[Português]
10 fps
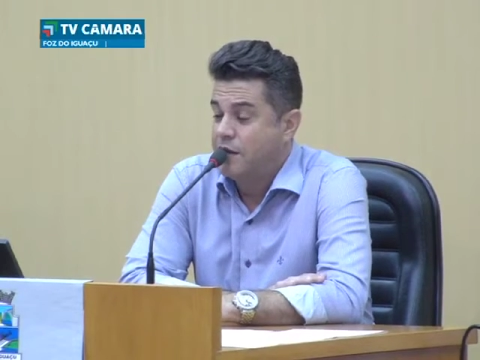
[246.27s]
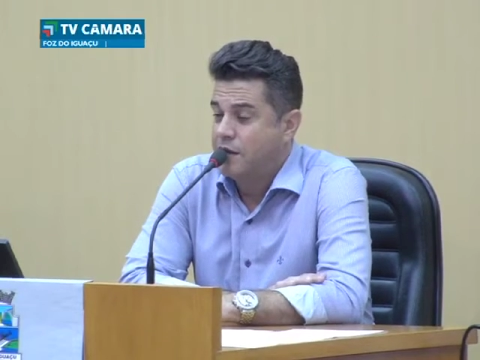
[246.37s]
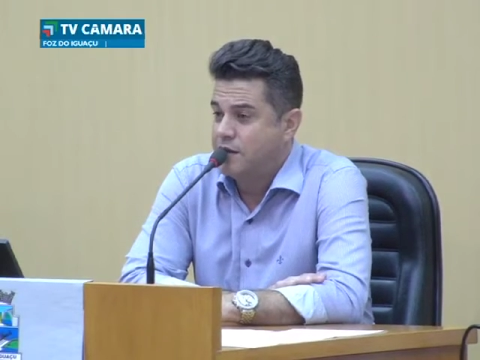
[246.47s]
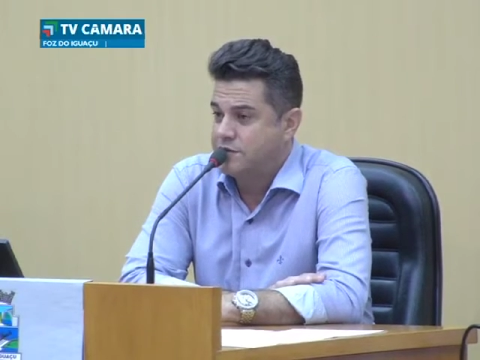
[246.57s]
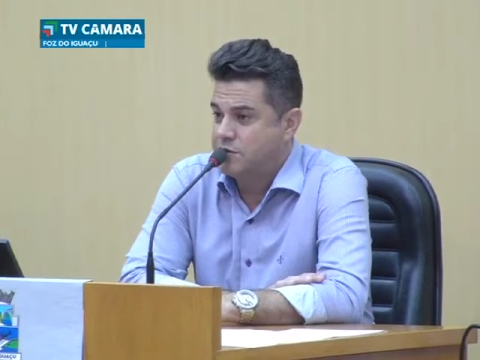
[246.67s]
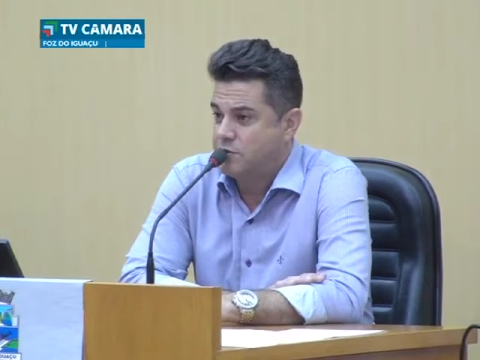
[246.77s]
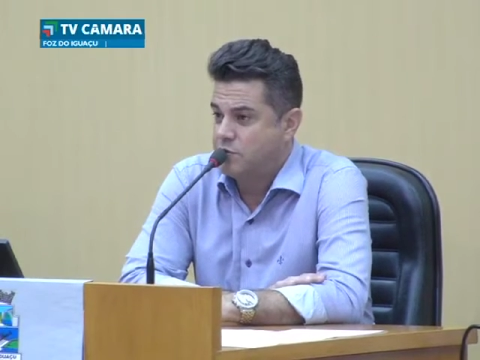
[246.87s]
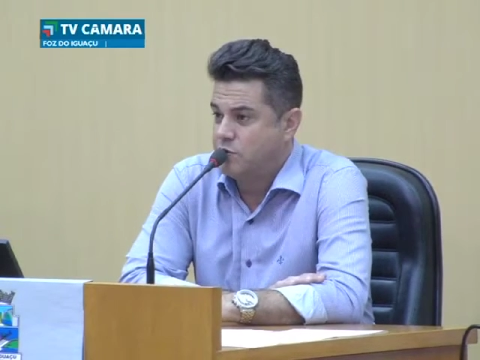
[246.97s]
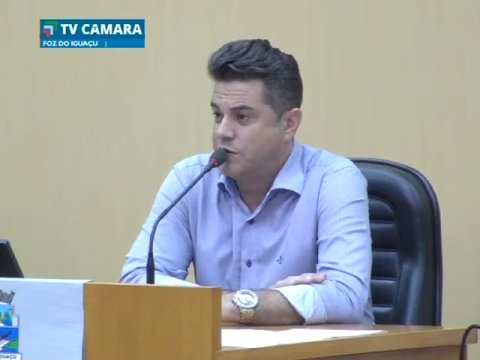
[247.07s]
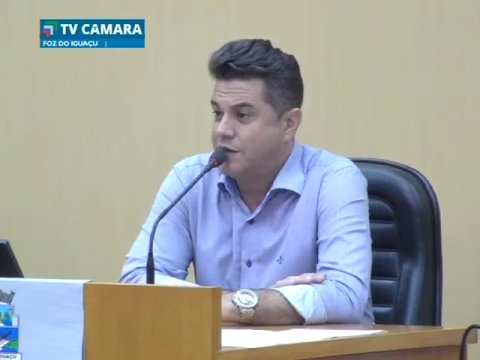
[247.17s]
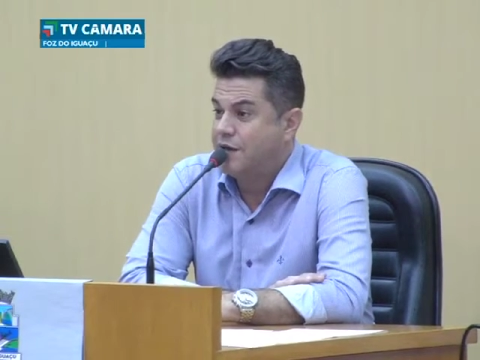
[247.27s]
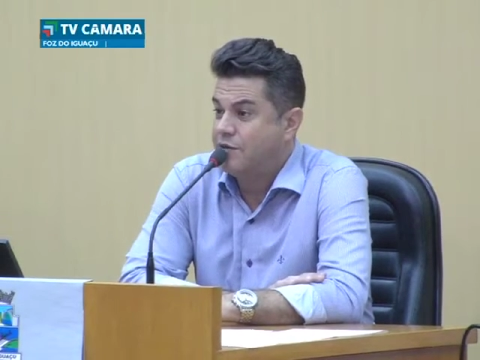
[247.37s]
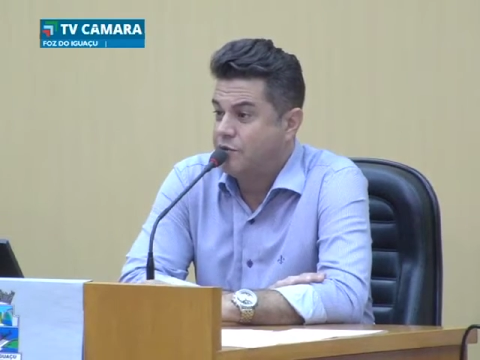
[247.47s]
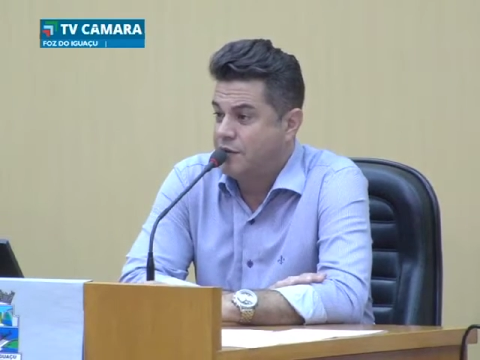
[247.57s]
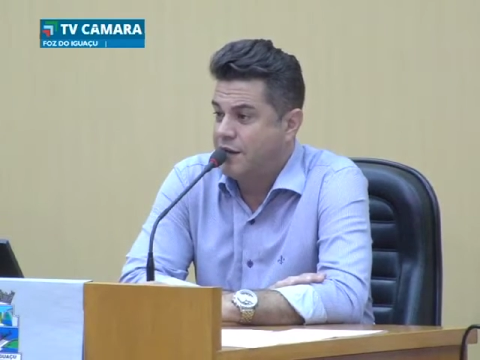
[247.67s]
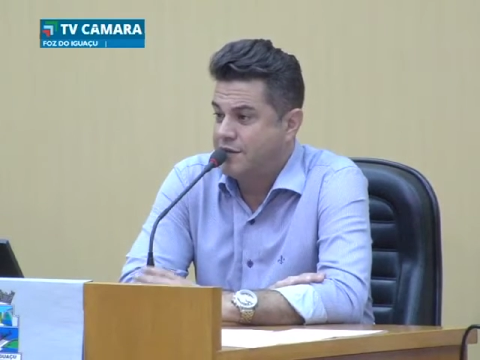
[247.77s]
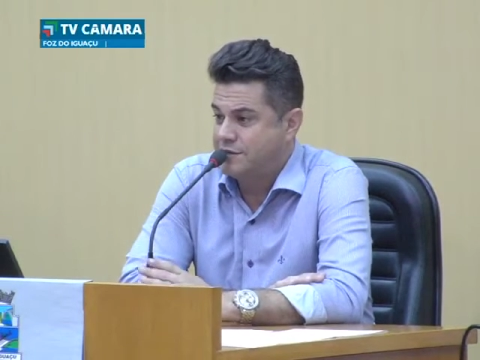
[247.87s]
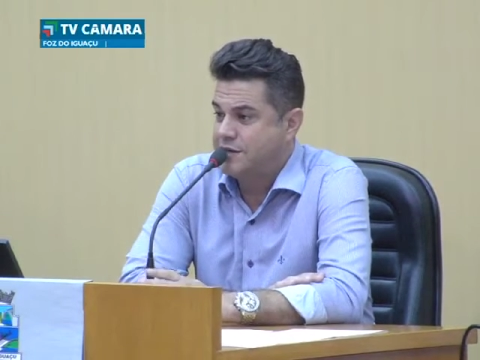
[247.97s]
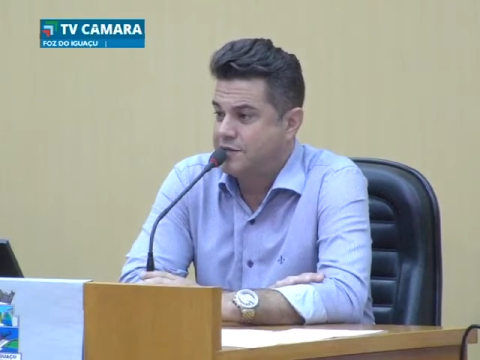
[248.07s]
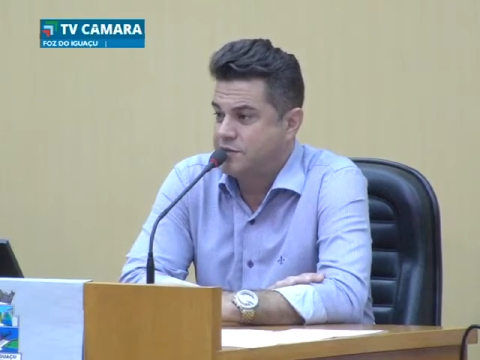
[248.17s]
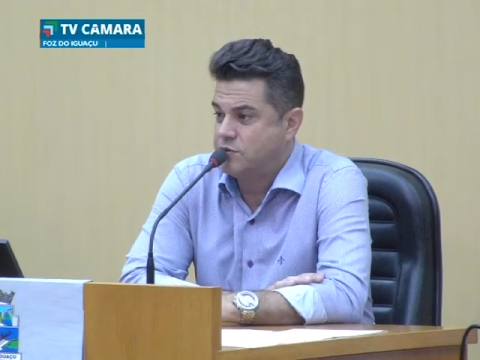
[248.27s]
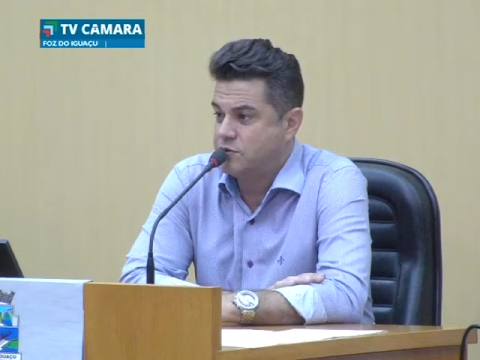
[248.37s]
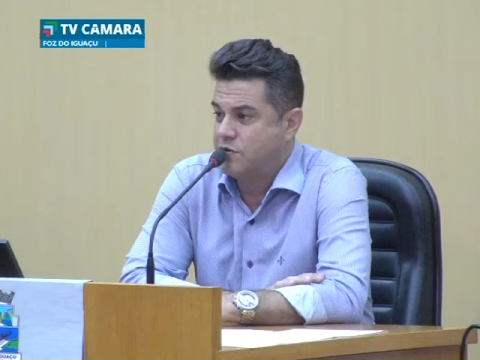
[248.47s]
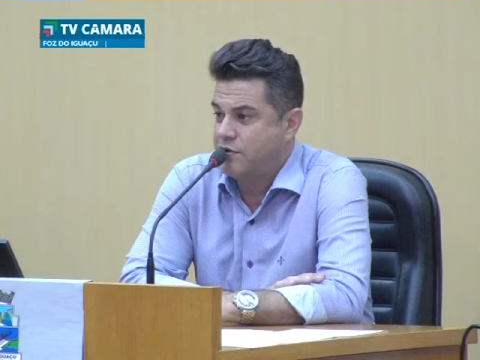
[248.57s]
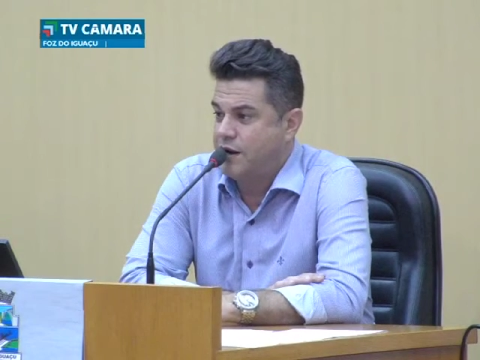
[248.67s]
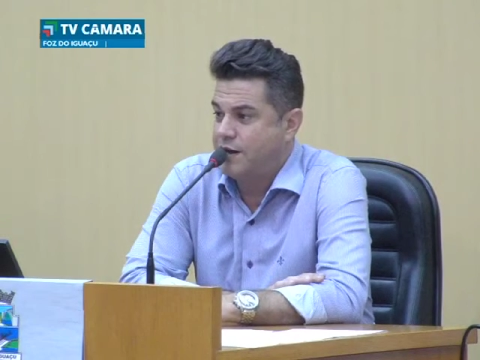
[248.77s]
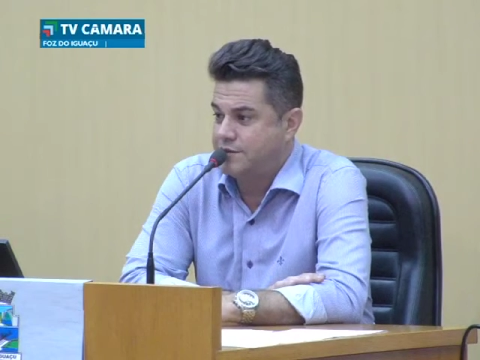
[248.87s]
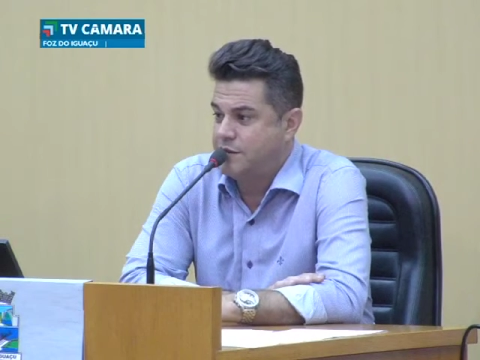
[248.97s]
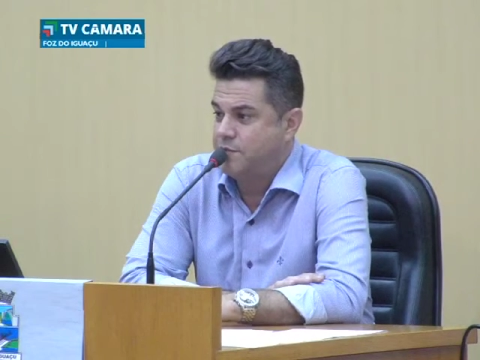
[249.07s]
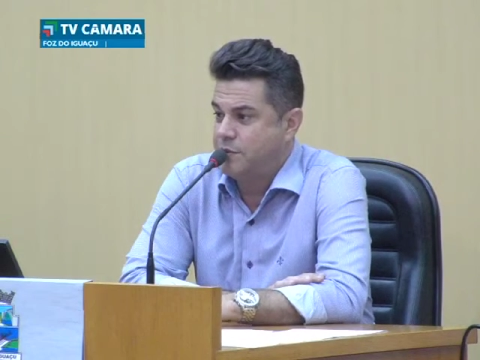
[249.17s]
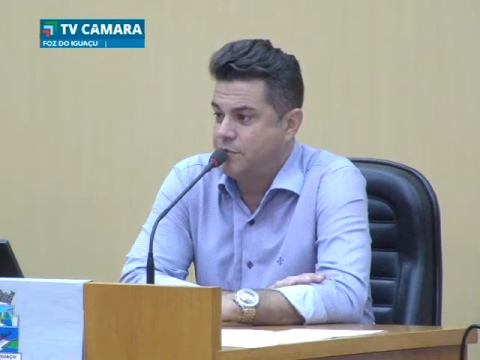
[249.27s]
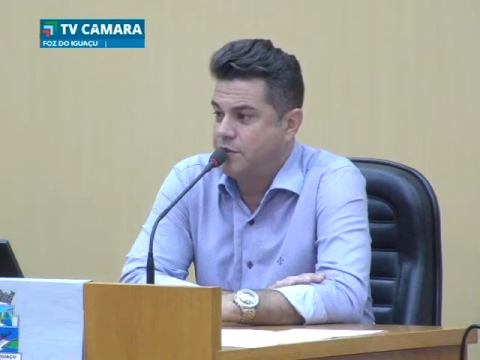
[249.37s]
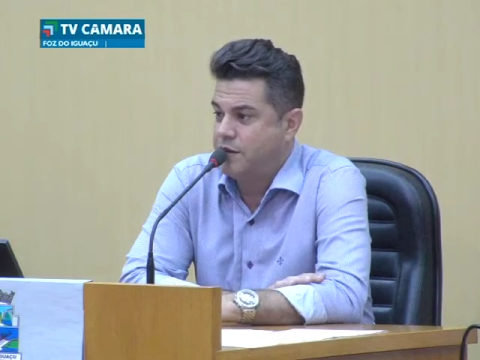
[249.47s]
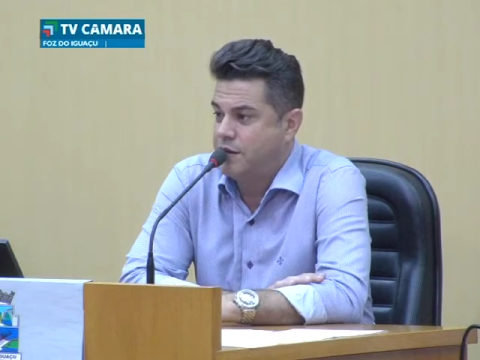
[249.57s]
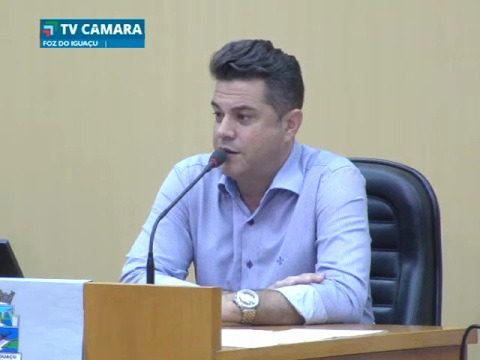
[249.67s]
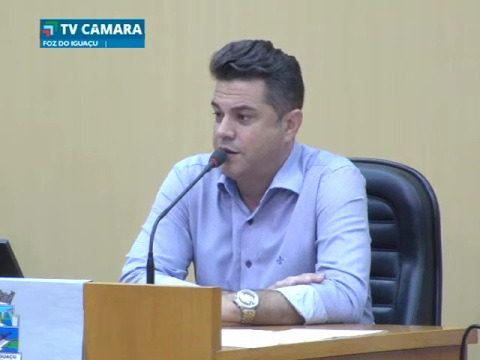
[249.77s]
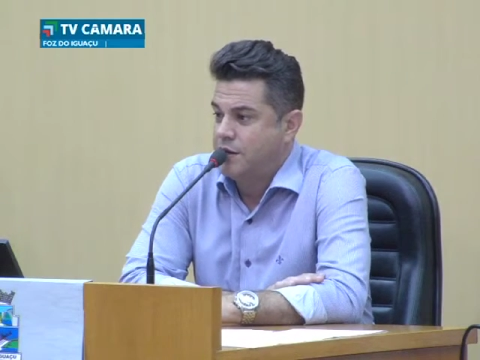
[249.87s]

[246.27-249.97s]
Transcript: questão da, do, da licença dos alvarás, né, para poder